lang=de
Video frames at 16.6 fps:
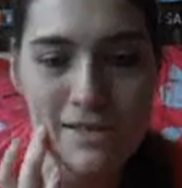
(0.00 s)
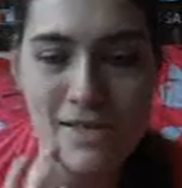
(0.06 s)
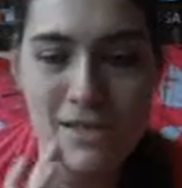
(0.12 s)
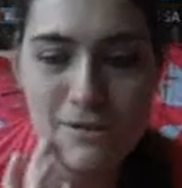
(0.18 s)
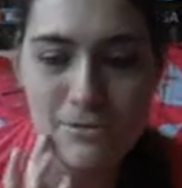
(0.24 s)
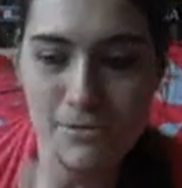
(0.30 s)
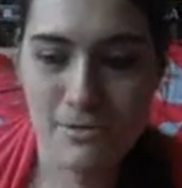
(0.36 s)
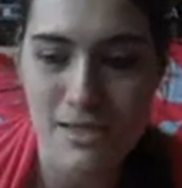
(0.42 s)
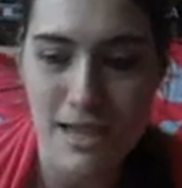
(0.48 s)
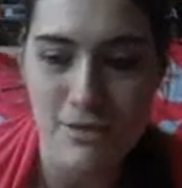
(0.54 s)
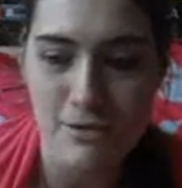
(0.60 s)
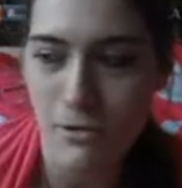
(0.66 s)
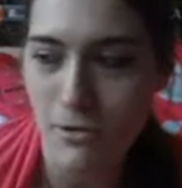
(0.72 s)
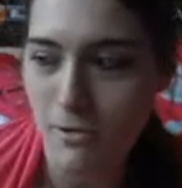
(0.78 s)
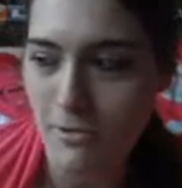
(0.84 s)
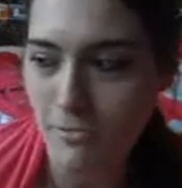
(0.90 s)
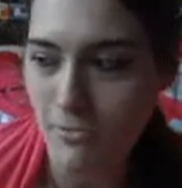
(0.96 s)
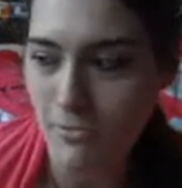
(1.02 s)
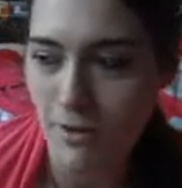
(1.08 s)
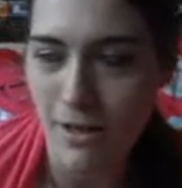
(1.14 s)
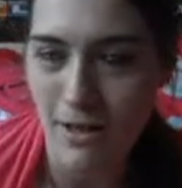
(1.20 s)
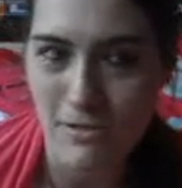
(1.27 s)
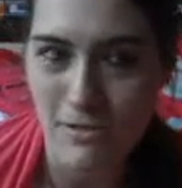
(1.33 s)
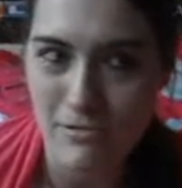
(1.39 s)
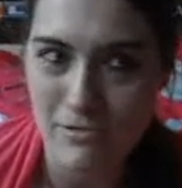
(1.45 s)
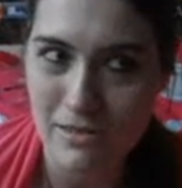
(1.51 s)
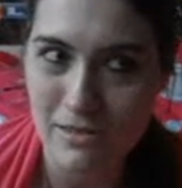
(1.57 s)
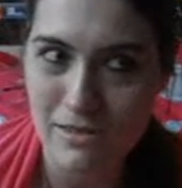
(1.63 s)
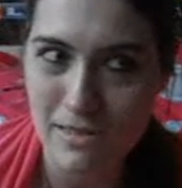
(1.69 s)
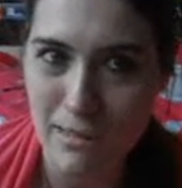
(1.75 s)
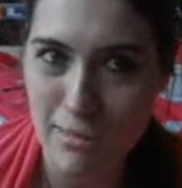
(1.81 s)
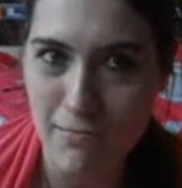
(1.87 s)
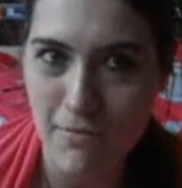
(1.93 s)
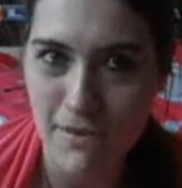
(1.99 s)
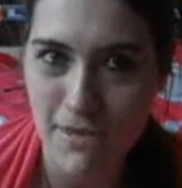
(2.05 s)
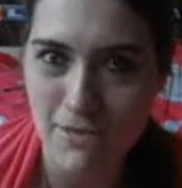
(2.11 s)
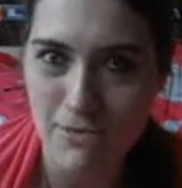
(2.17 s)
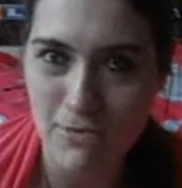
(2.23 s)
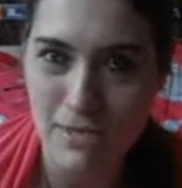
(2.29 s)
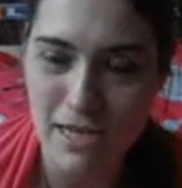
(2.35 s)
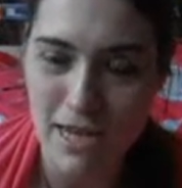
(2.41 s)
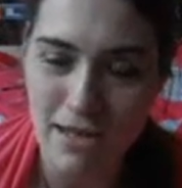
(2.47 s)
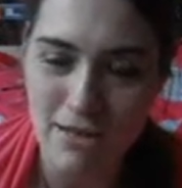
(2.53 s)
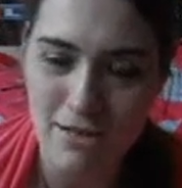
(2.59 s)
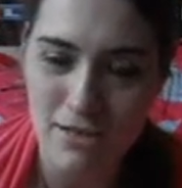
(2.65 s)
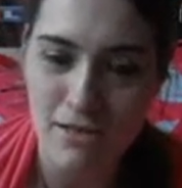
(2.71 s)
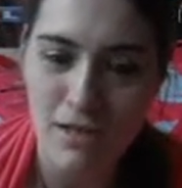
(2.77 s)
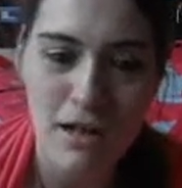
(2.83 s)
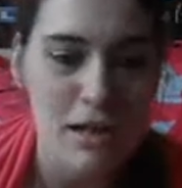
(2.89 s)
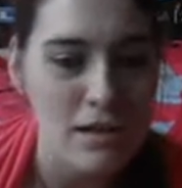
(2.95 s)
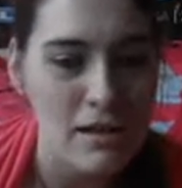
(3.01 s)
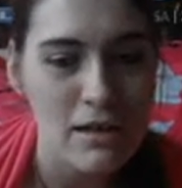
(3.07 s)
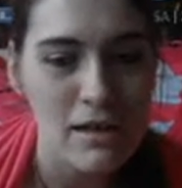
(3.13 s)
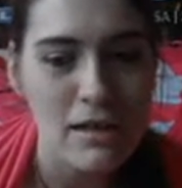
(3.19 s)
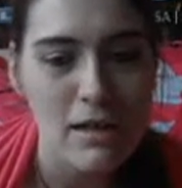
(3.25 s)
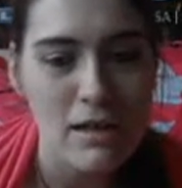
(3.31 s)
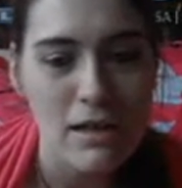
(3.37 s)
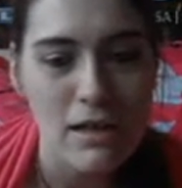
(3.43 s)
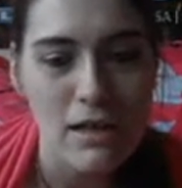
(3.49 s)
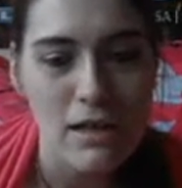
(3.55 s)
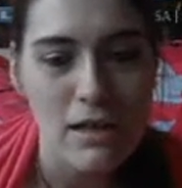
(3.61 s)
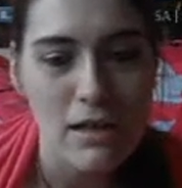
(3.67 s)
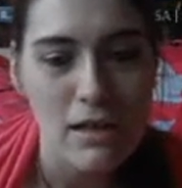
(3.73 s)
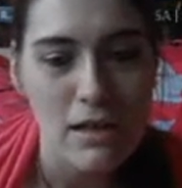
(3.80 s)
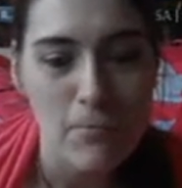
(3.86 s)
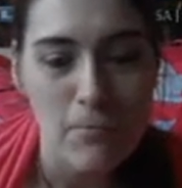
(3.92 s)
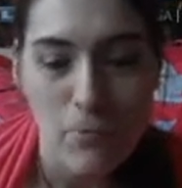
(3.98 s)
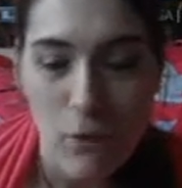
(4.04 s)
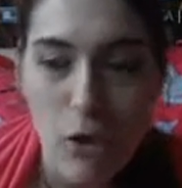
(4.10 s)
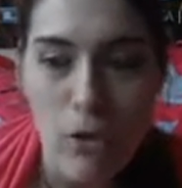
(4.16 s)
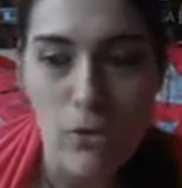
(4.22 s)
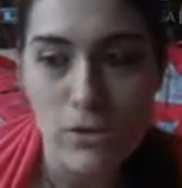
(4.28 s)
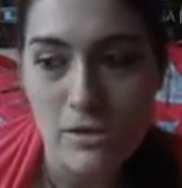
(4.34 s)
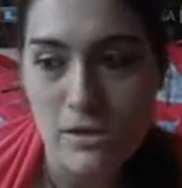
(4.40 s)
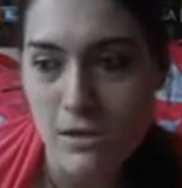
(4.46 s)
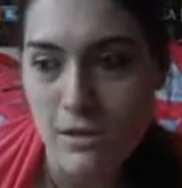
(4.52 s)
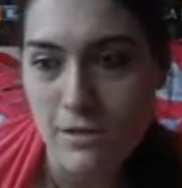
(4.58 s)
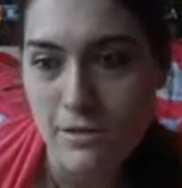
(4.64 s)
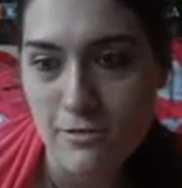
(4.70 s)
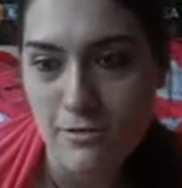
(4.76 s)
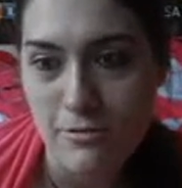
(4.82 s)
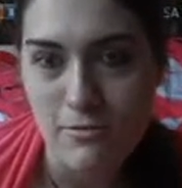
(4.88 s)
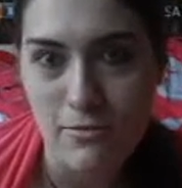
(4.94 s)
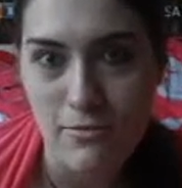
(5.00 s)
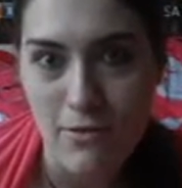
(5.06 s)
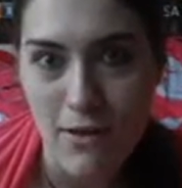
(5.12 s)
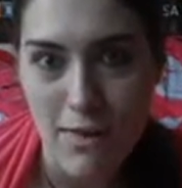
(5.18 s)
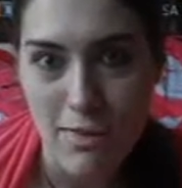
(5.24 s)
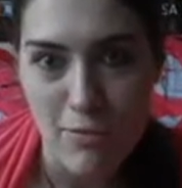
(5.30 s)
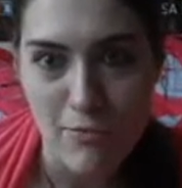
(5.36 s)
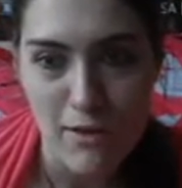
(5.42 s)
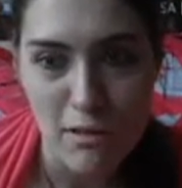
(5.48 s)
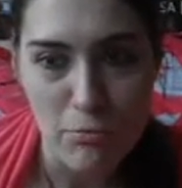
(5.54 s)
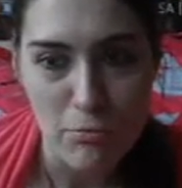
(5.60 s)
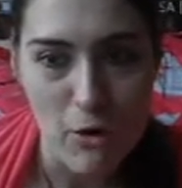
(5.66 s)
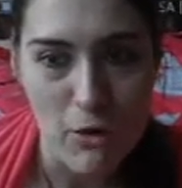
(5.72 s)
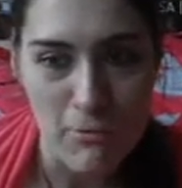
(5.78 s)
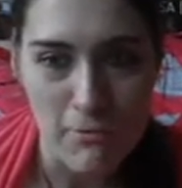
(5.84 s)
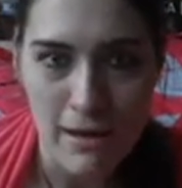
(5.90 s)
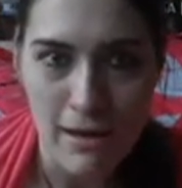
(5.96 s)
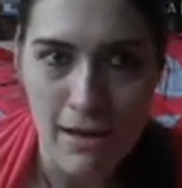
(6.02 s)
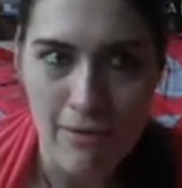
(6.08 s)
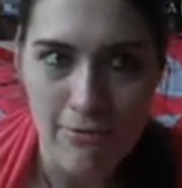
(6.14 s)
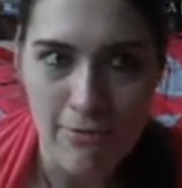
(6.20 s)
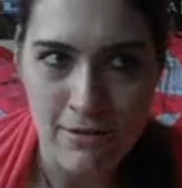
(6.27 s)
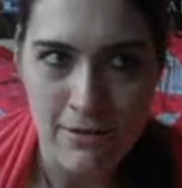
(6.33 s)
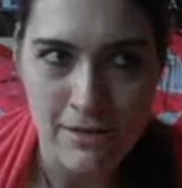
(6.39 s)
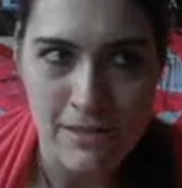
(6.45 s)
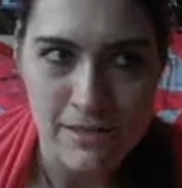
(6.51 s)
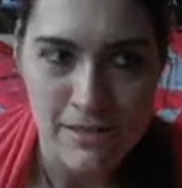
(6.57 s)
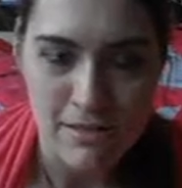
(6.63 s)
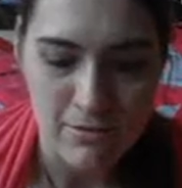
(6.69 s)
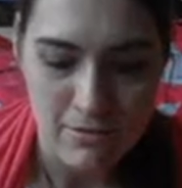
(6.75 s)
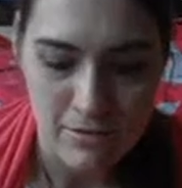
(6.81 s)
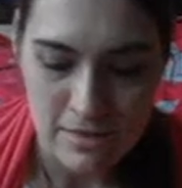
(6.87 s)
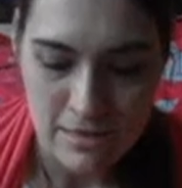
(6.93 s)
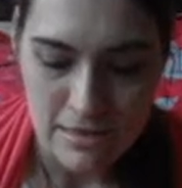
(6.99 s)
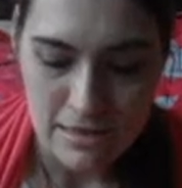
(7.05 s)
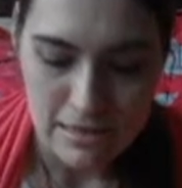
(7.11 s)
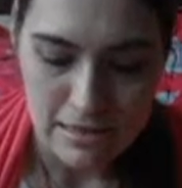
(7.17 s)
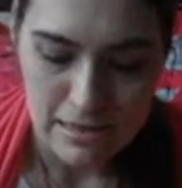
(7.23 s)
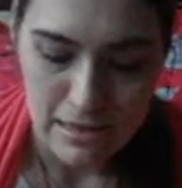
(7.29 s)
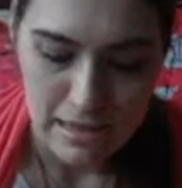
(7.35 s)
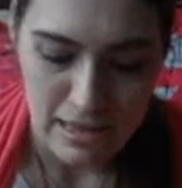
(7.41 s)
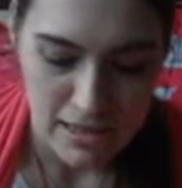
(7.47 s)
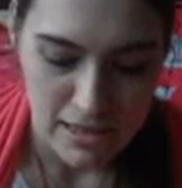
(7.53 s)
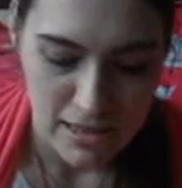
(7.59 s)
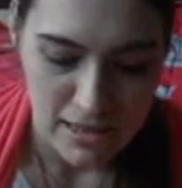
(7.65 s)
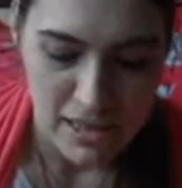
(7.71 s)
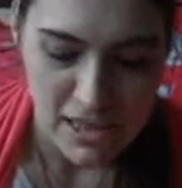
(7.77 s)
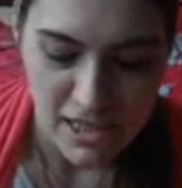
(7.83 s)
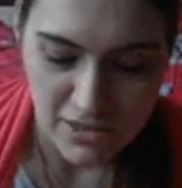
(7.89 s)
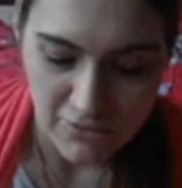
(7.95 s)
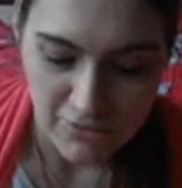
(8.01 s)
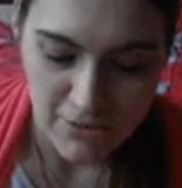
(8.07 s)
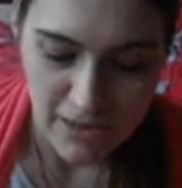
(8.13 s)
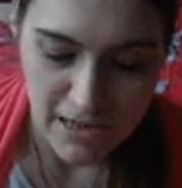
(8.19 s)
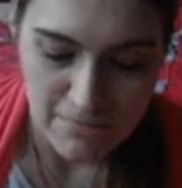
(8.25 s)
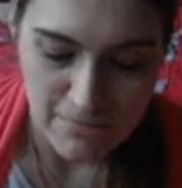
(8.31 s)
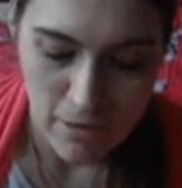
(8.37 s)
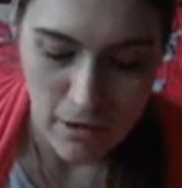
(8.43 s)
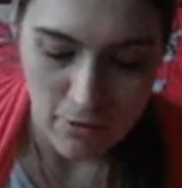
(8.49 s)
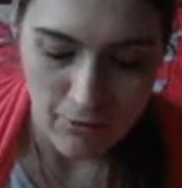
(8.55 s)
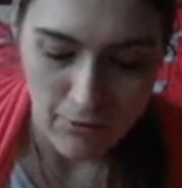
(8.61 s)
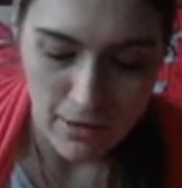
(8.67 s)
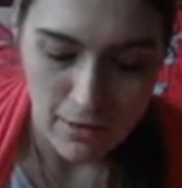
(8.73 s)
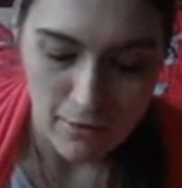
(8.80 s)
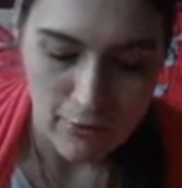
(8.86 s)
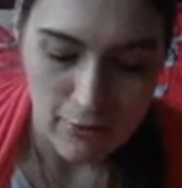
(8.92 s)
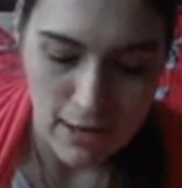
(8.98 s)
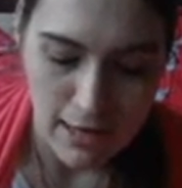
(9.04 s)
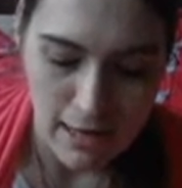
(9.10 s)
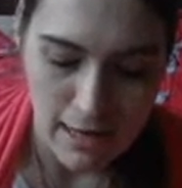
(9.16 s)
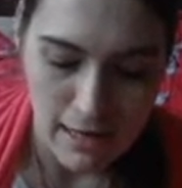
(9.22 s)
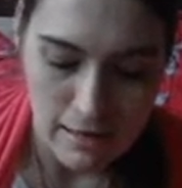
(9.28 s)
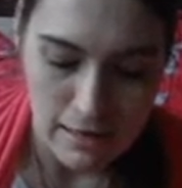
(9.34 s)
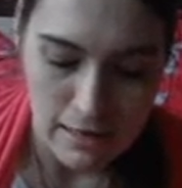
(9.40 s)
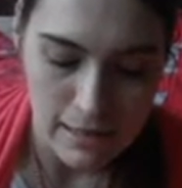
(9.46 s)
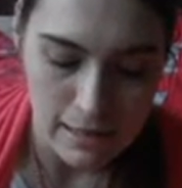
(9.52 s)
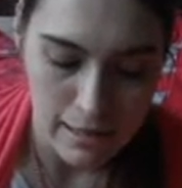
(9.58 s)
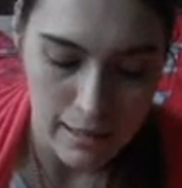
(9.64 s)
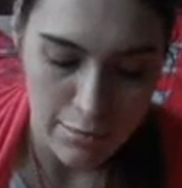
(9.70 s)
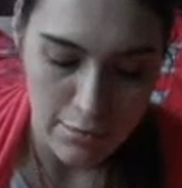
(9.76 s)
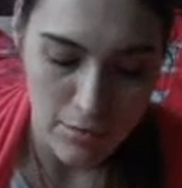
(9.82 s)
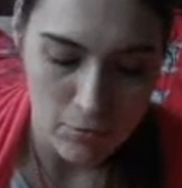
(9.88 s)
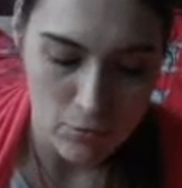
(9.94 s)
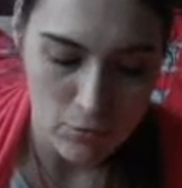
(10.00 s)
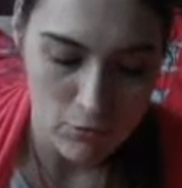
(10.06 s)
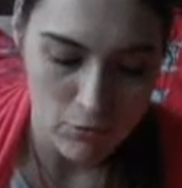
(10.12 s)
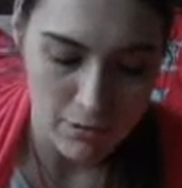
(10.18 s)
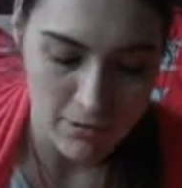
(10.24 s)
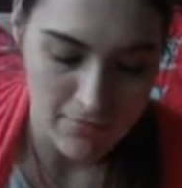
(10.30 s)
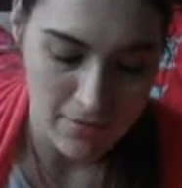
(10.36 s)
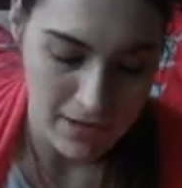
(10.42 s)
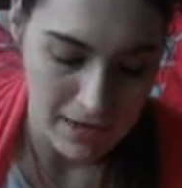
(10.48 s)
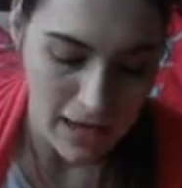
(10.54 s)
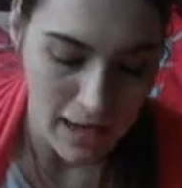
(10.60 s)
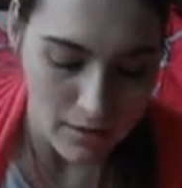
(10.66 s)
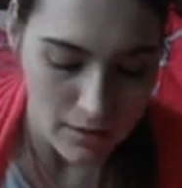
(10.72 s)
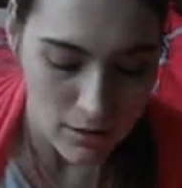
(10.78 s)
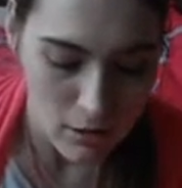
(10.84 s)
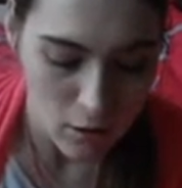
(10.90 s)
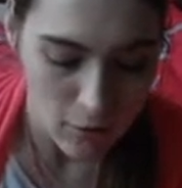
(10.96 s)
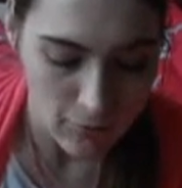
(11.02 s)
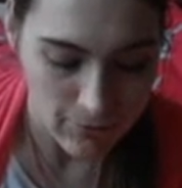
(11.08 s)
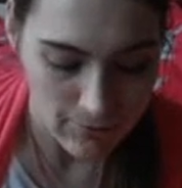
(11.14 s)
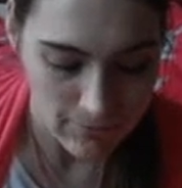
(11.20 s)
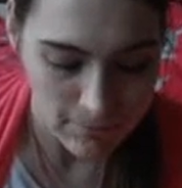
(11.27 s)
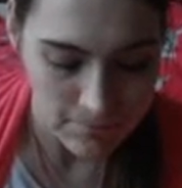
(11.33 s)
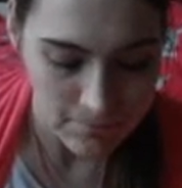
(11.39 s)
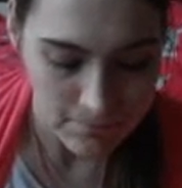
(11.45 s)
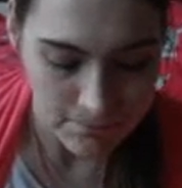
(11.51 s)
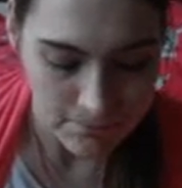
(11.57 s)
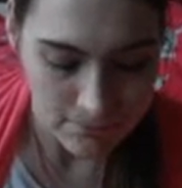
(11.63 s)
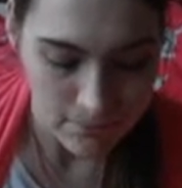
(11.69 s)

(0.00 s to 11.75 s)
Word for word: Partien total trocken war und das finde ich total blöd. Weil sowas braucht man einfach nicht. Und ich werde mir auf jeden Fall keine Clearasil-Produkte mehr nachkaufen.